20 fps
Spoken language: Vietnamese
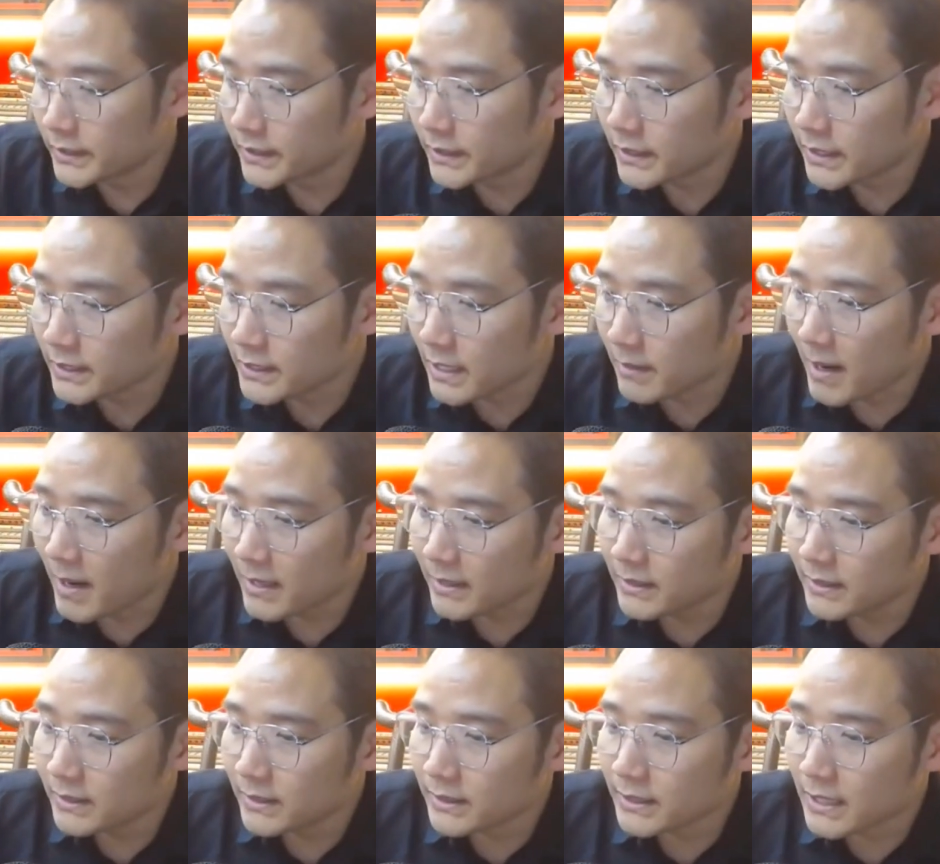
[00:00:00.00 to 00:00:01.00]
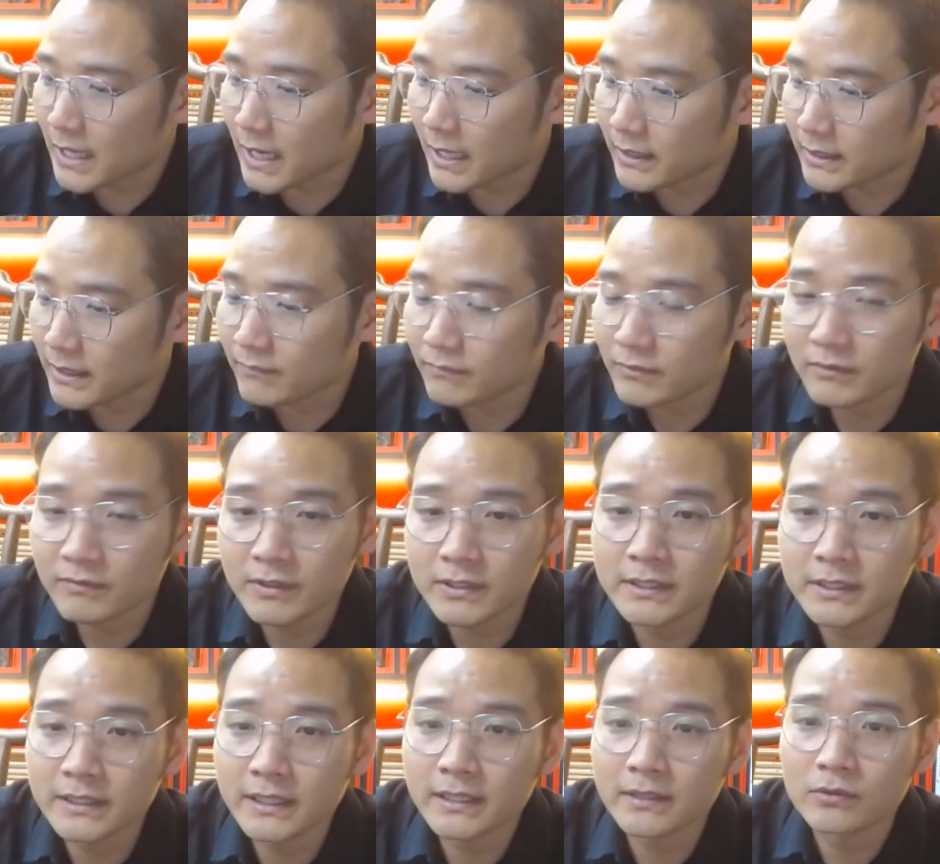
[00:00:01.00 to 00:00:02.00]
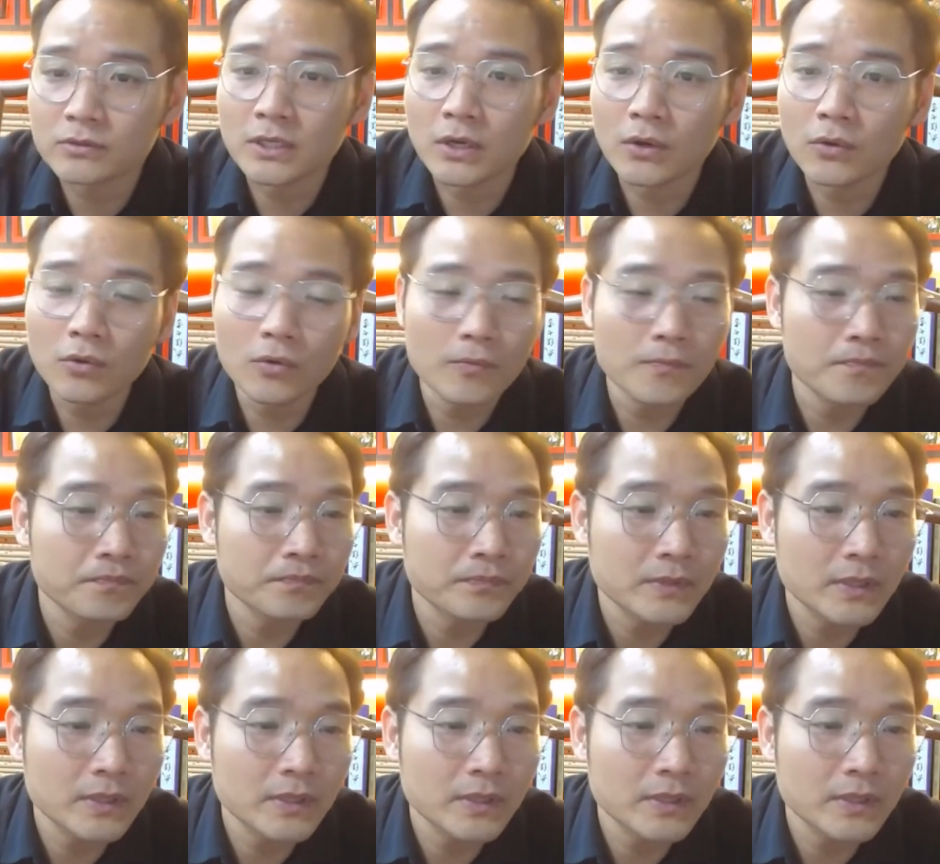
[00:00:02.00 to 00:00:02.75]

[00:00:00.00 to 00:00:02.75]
thì cái nhà bạn ấy cả năm cái vị trí này đều xấu.